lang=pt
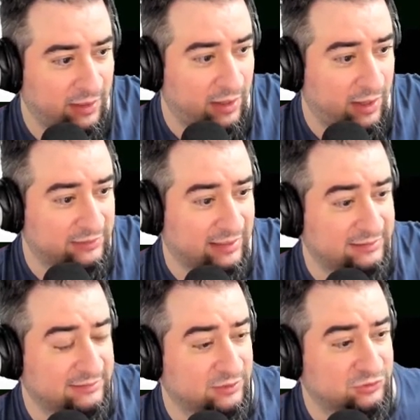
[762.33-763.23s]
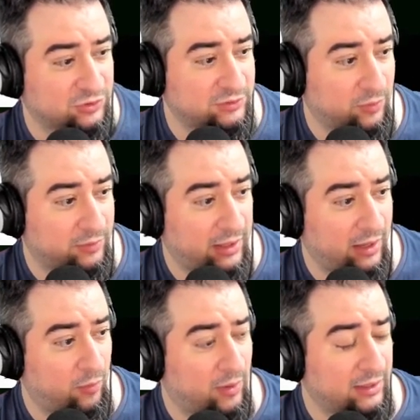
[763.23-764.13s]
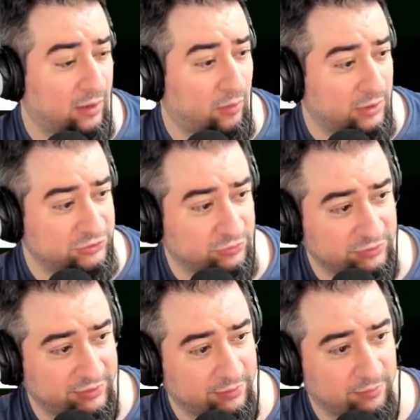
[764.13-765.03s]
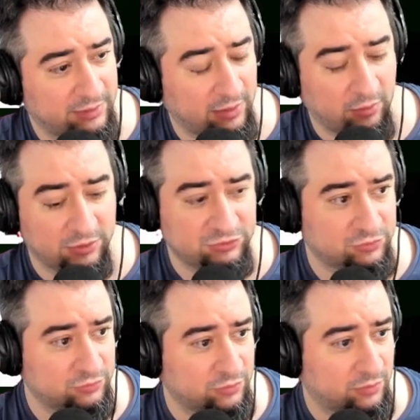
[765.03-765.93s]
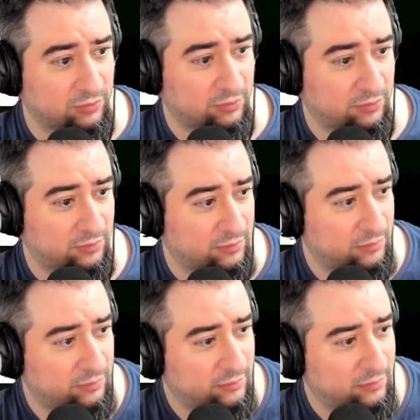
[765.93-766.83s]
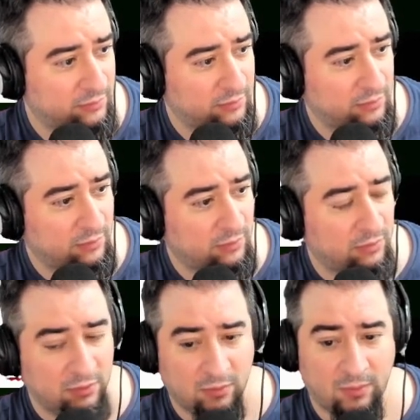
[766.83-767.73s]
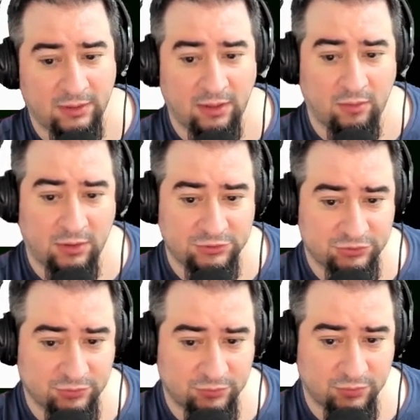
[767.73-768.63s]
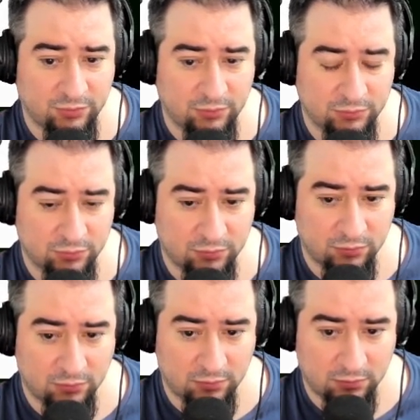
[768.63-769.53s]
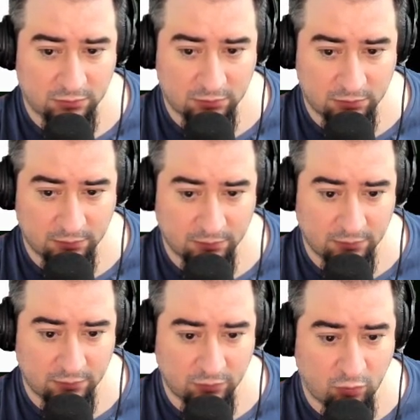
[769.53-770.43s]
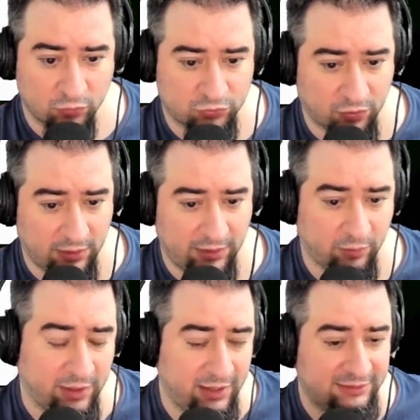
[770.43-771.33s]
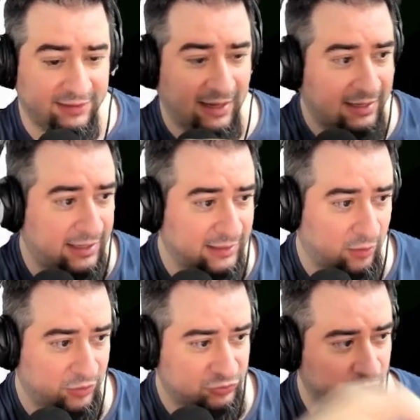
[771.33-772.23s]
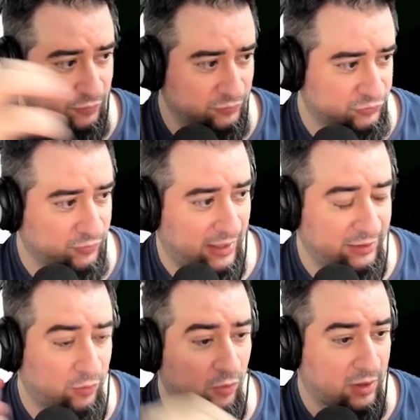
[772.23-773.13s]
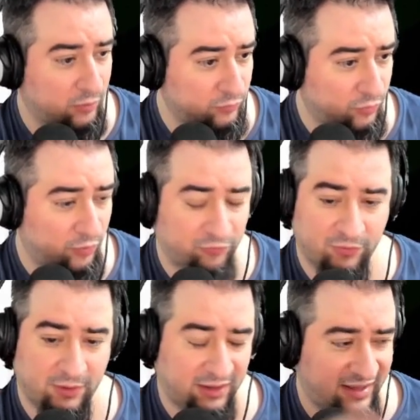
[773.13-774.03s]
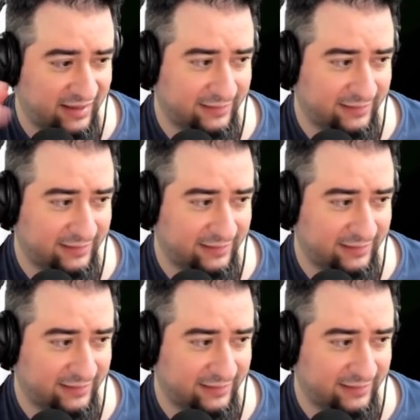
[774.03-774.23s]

Eu tava tentando soldar o quê? O analógico, Diego. O analógico do. O analógico do. do, do controle. Eu queria tirar aquele analógico zoado e colocar um novo. Ha!